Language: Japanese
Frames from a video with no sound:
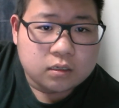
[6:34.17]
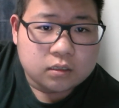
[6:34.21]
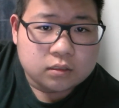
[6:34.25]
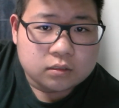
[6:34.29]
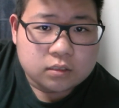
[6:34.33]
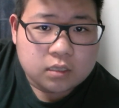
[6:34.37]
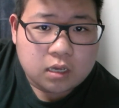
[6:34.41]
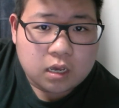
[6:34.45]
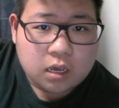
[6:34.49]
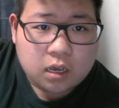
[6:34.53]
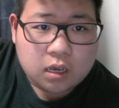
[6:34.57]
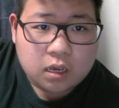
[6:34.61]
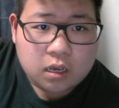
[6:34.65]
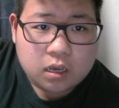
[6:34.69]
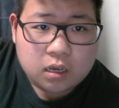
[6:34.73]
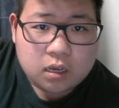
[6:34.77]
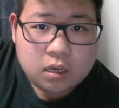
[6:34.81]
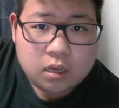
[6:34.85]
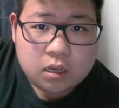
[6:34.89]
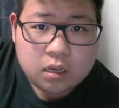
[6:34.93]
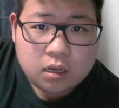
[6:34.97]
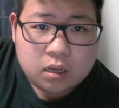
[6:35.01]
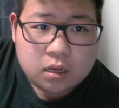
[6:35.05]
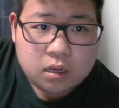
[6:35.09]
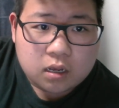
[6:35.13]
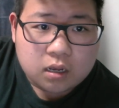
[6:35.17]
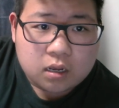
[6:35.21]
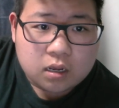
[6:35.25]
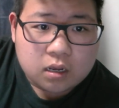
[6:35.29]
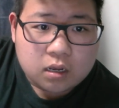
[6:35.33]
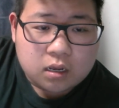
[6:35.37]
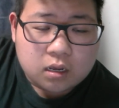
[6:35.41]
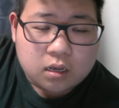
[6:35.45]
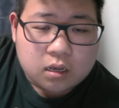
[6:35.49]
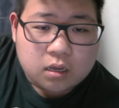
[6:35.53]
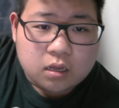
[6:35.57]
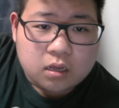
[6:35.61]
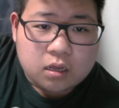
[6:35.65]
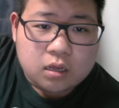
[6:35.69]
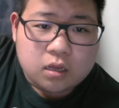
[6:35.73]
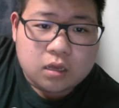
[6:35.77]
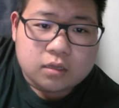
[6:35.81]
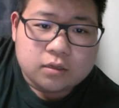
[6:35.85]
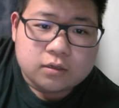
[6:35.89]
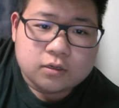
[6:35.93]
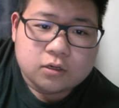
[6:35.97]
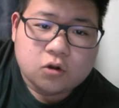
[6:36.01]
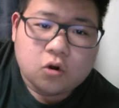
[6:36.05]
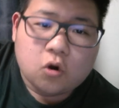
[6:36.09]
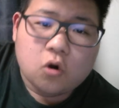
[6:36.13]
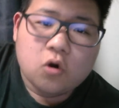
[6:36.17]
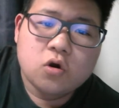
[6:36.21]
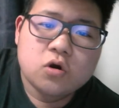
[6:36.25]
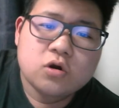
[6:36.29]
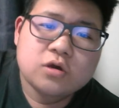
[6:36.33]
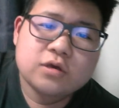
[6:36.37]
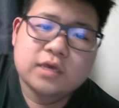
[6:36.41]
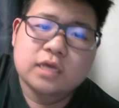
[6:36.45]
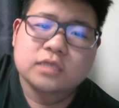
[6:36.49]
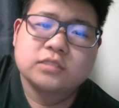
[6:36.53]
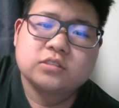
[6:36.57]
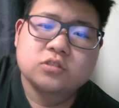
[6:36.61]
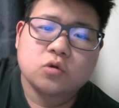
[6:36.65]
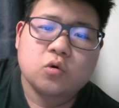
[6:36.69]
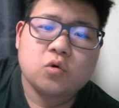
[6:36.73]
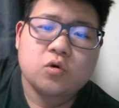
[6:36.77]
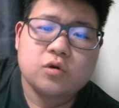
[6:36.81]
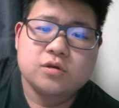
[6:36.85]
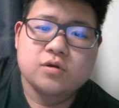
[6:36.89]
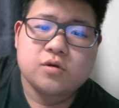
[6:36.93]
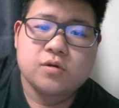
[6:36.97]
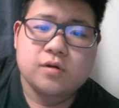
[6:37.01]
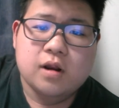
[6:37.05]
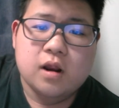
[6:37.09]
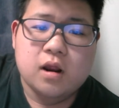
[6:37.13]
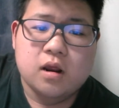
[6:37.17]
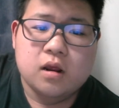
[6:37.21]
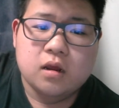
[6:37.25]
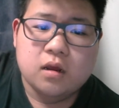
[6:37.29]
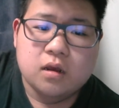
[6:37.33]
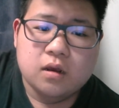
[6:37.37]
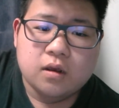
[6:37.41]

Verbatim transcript: なあ。こういうやつ多いよな。